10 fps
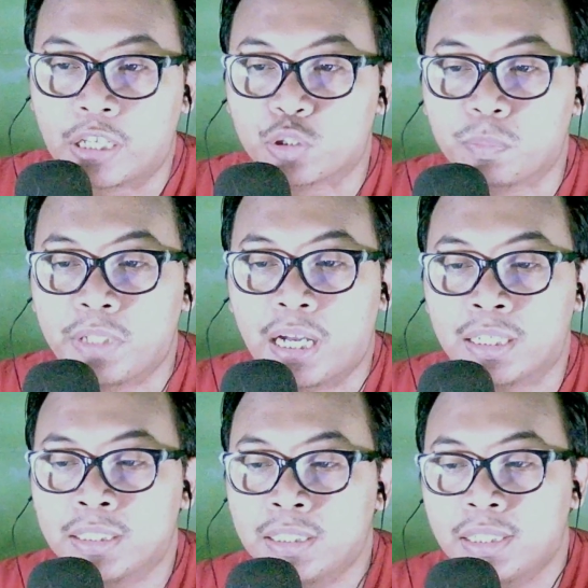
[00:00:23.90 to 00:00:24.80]
fansub
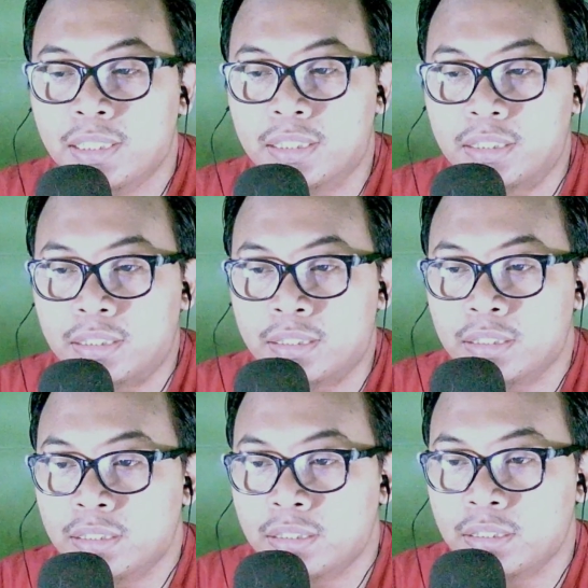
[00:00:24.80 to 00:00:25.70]
yang
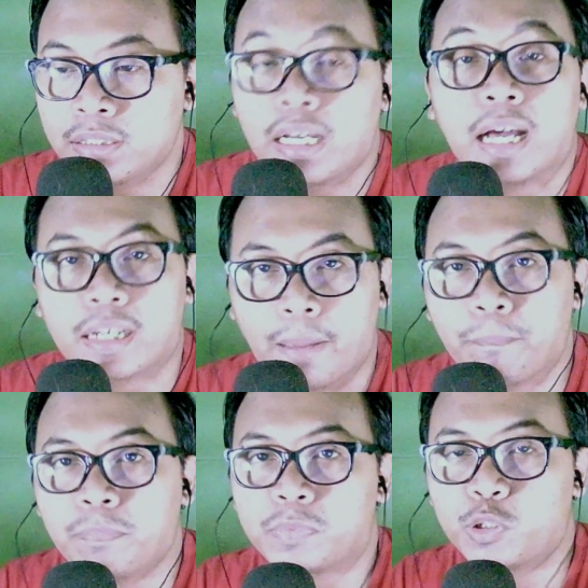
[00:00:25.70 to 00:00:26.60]
ngegarap
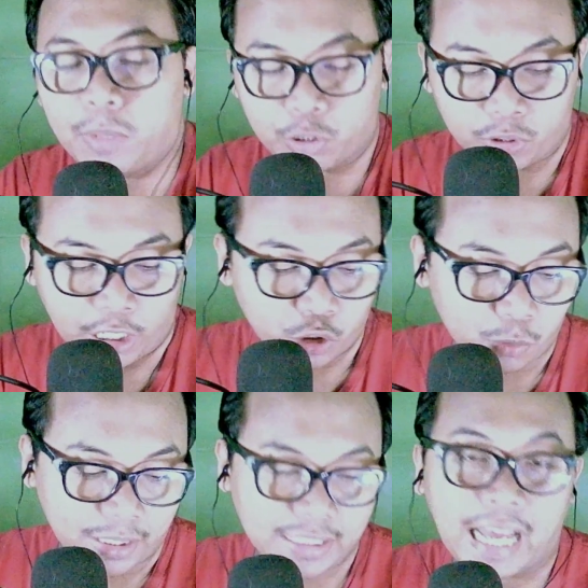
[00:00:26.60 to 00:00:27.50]
Sumat Sutra itu
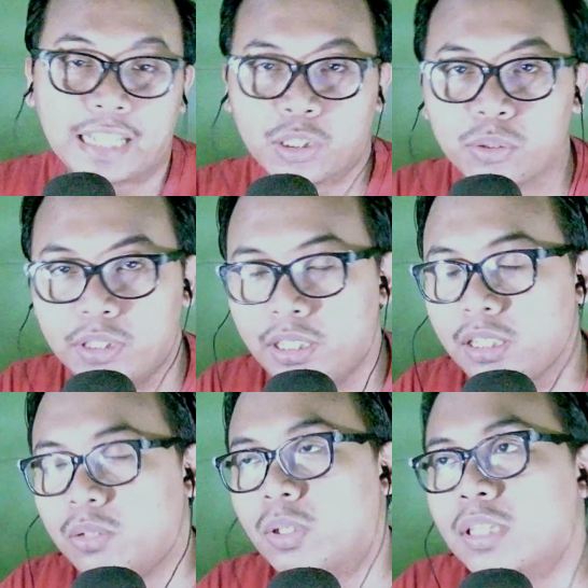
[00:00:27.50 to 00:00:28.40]
cuma satu ya
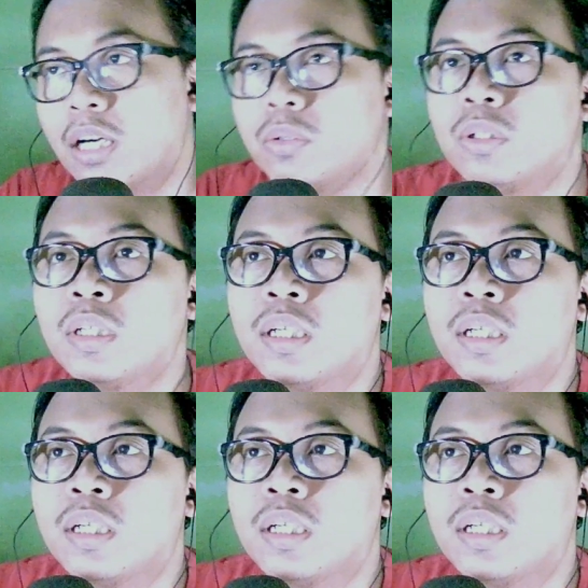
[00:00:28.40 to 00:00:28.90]
yang gua tahu.